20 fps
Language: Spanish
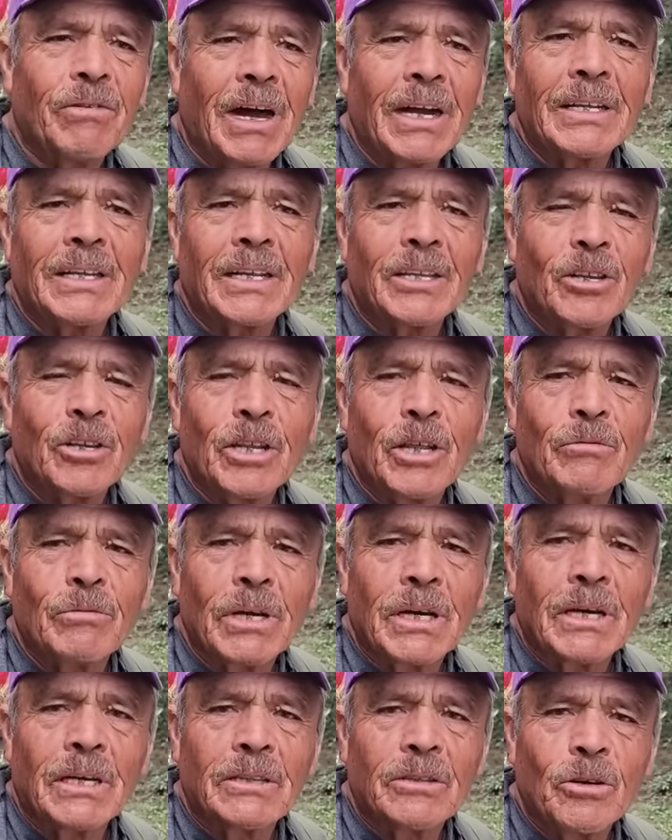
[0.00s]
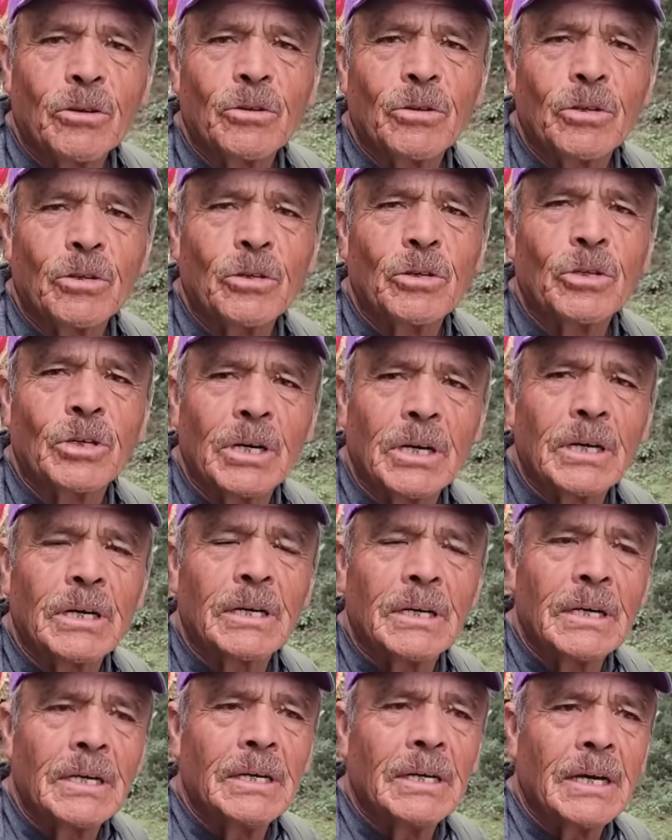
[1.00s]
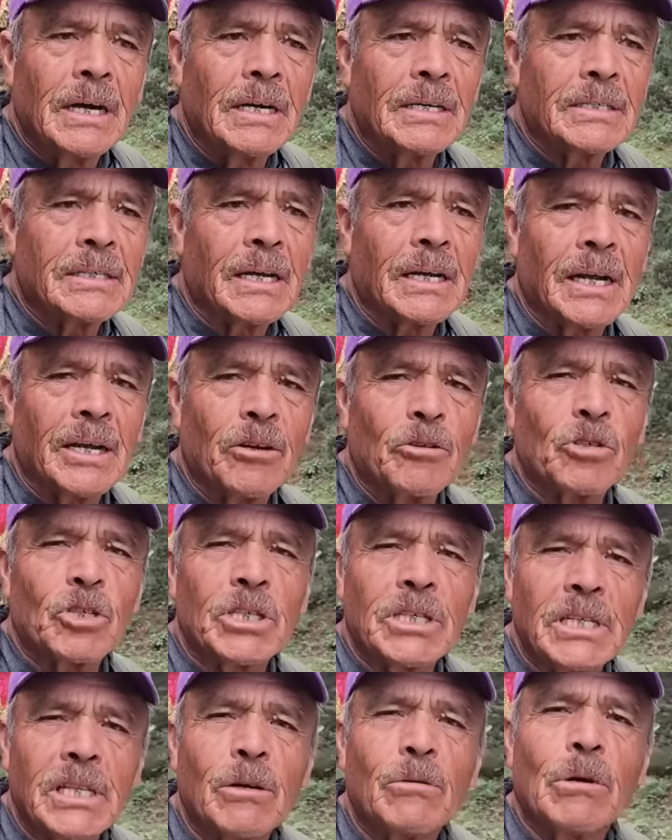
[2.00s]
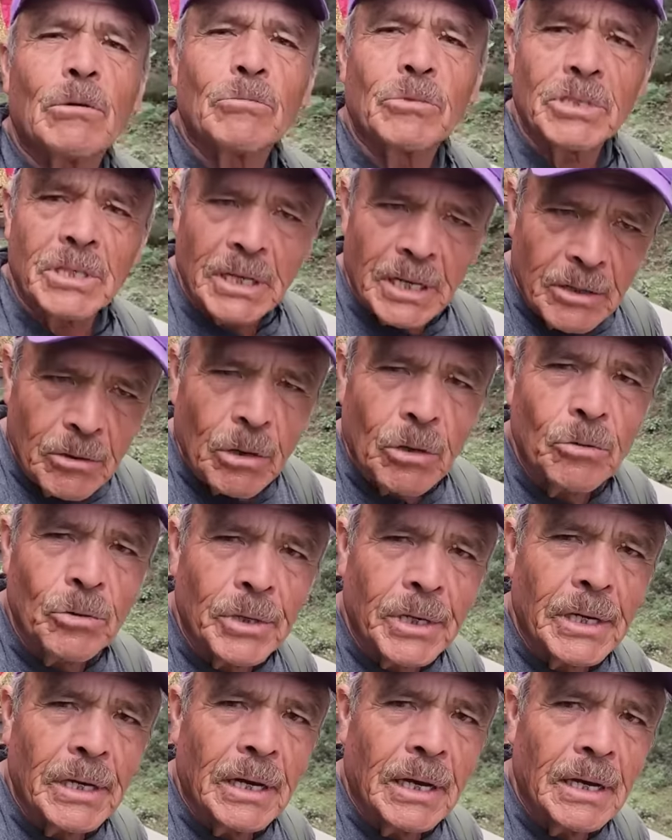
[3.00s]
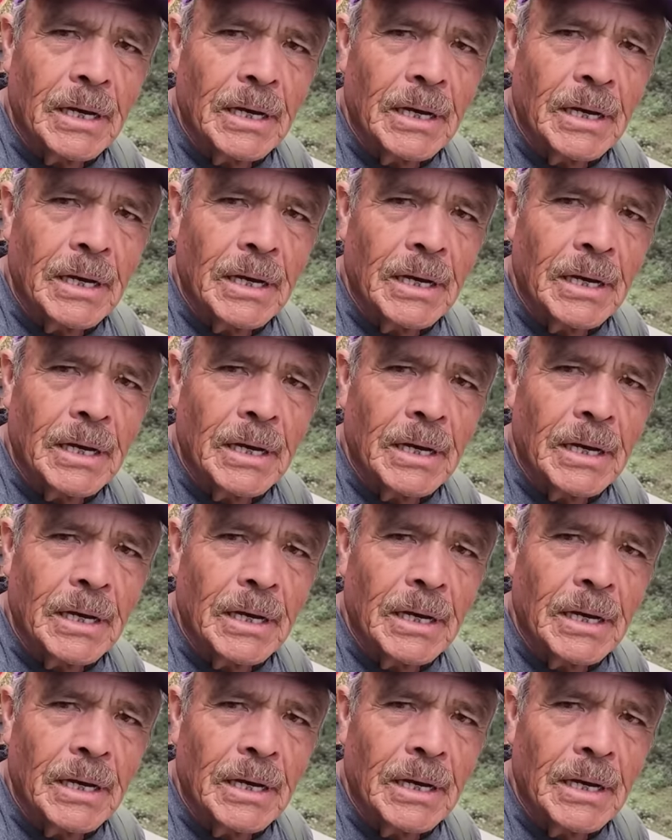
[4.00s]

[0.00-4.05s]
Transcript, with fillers: Falta todavía. Falta todavía. Hasta la nochita vamos llegando a Jutila.